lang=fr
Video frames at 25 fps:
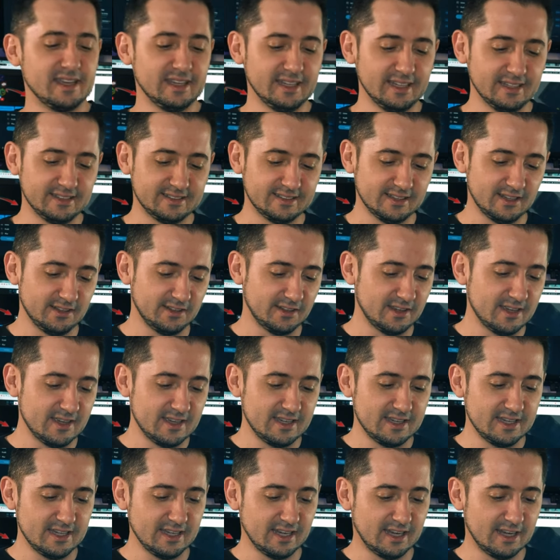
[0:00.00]
éteindre
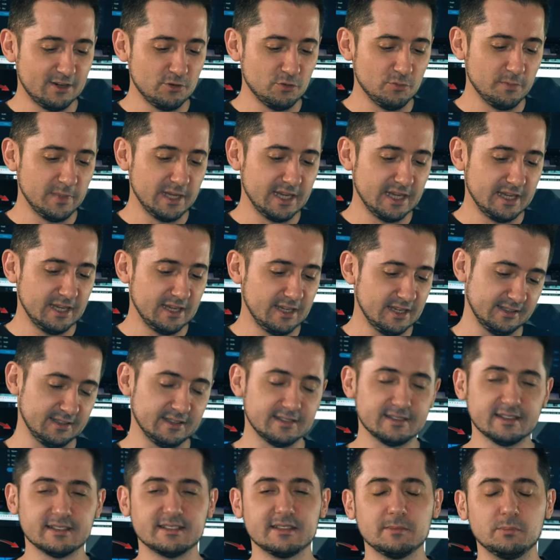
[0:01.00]
et rallumer. Et
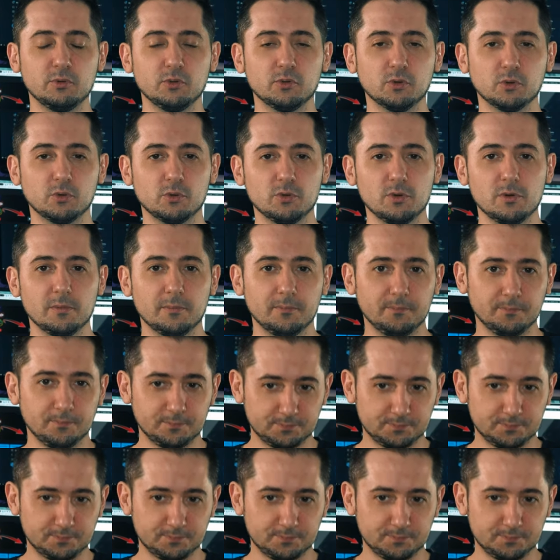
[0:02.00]
ça, c'est plutôt cool.